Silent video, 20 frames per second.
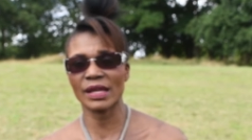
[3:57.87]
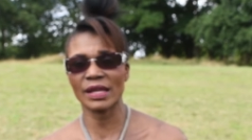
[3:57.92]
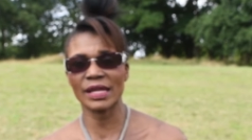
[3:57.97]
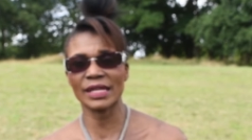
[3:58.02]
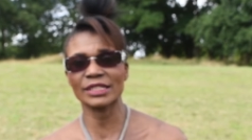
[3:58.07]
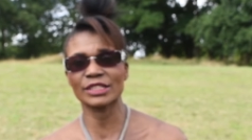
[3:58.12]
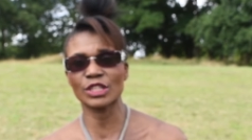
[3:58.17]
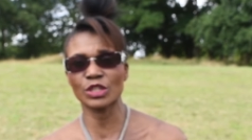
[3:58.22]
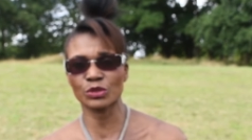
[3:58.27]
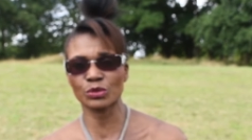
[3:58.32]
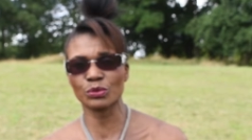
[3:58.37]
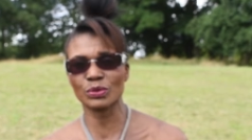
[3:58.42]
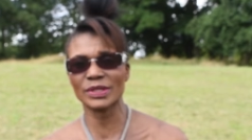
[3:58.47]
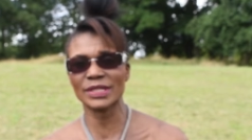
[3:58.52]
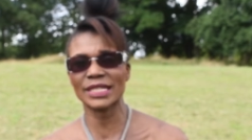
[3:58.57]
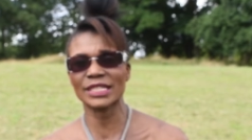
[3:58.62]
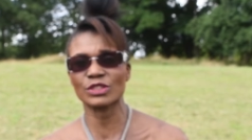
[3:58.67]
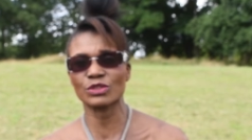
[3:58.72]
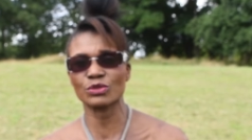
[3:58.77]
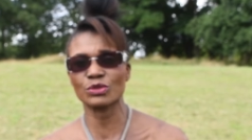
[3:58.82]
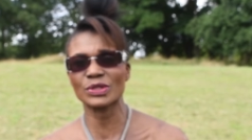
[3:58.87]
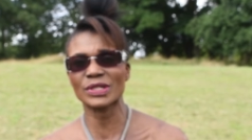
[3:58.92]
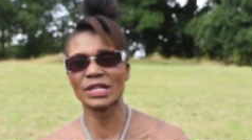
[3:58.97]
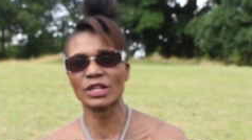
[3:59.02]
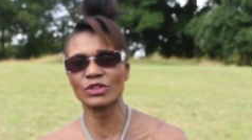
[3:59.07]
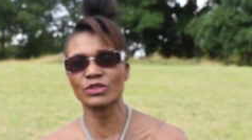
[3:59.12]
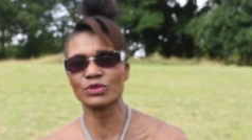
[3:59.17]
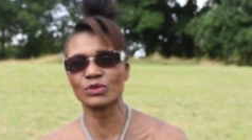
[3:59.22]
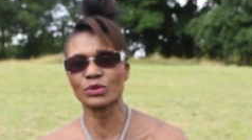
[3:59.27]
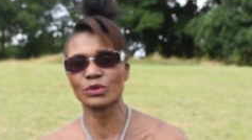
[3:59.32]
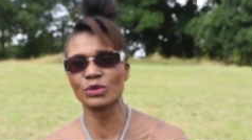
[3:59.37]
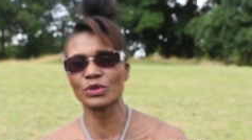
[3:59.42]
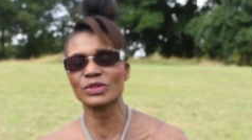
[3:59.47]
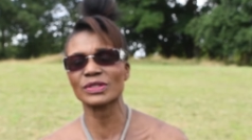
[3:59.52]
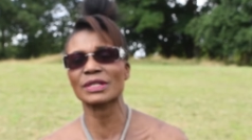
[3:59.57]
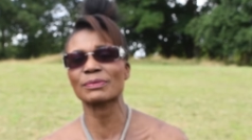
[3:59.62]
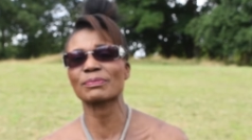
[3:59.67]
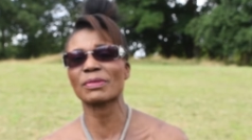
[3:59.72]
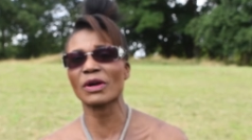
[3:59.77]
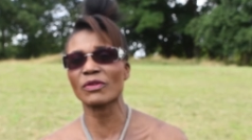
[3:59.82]
elle euh, détruit les cellules
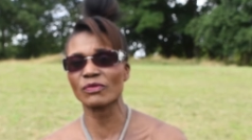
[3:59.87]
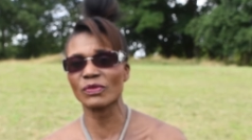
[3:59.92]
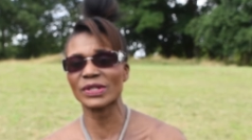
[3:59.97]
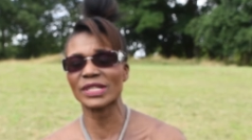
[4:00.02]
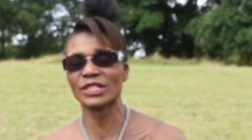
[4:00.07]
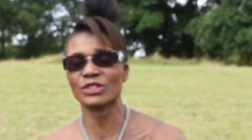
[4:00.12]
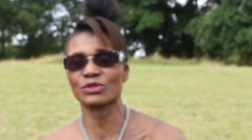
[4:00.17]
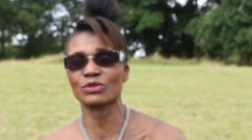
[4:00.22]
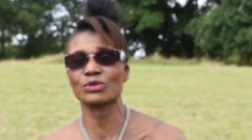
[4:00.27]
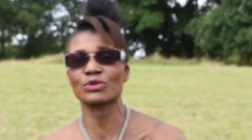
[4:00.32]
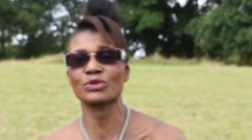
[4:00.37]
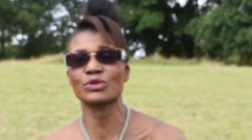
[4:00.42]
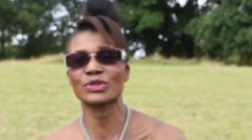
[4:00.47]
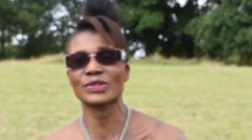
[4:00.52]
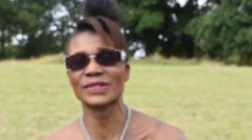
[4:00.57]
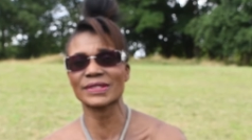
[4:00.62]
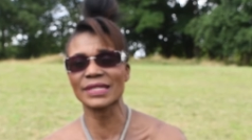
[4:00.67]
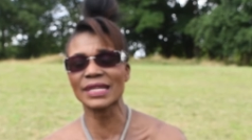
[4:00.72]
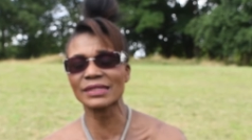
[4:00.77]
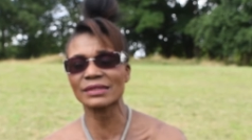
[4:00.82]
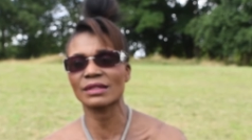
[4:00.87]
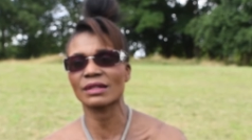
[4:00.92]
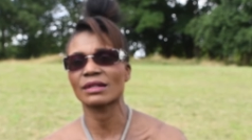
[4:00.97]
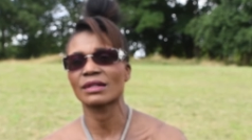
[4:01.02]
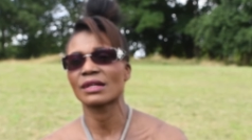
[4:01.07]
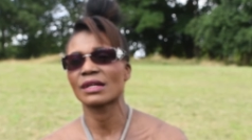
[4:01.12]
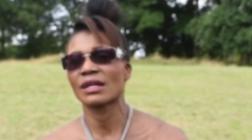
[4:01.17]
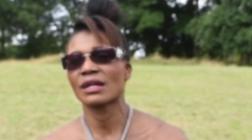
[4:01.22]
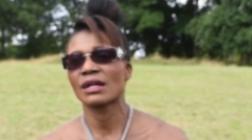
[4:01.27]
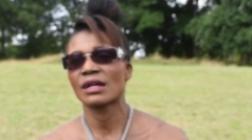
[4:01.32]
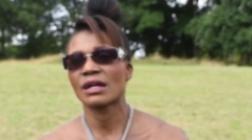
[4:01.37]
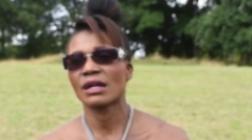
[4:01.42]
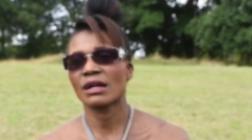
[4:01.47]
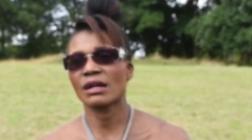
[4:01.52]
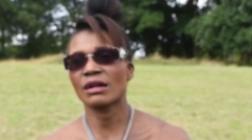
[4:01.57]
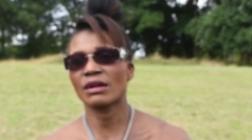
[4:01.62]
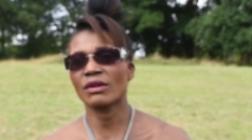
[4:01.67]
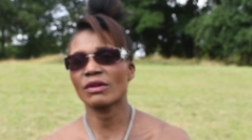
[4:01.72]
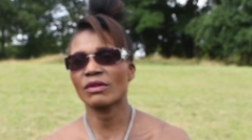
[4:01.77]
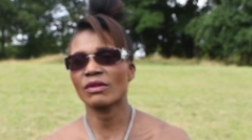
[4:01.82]
cancéreuses et parfois les cellules saines,
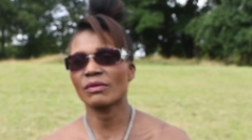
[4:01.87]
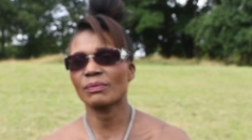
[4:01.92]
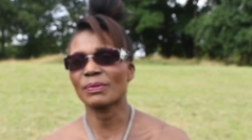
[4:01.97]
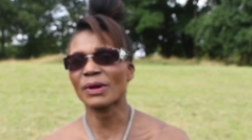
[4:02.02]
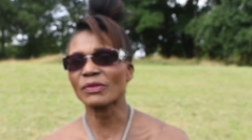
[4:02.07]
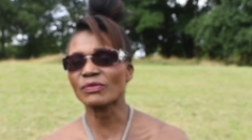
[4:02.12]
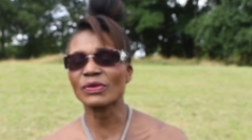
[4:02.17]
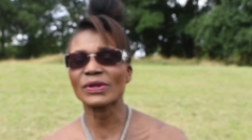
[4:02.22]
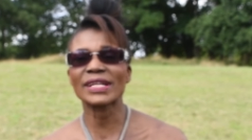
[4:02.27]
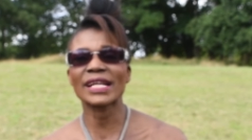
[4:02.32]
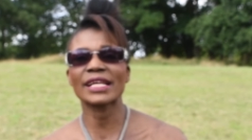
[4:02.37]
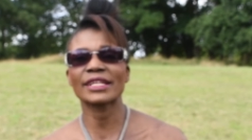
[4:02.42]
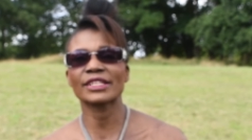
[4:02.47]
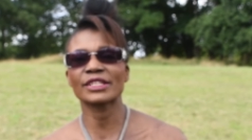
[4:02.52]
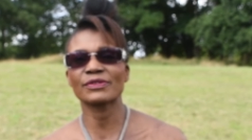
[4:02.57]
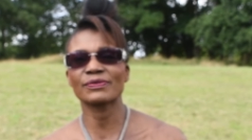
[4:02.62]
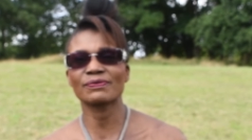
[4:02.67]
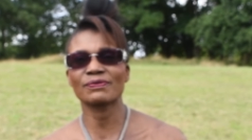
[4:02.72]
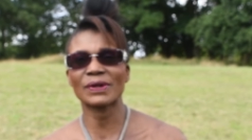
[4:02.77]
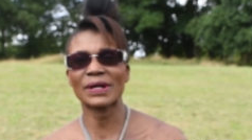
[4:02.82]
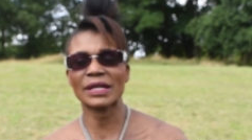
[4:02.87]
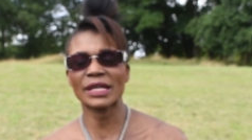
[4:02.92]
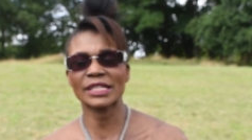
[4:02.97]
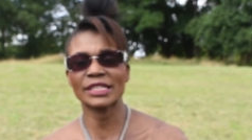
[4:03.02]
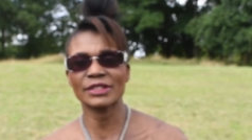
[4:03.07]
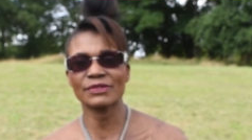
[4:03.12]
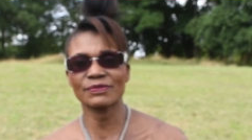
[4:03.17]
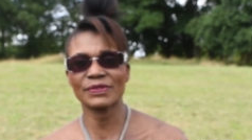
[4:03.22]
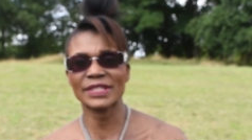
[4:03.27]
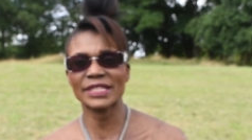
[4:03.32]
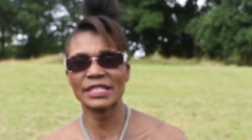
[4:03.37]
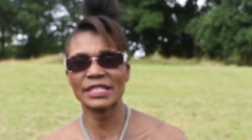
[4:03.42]
parfois elle a un effet,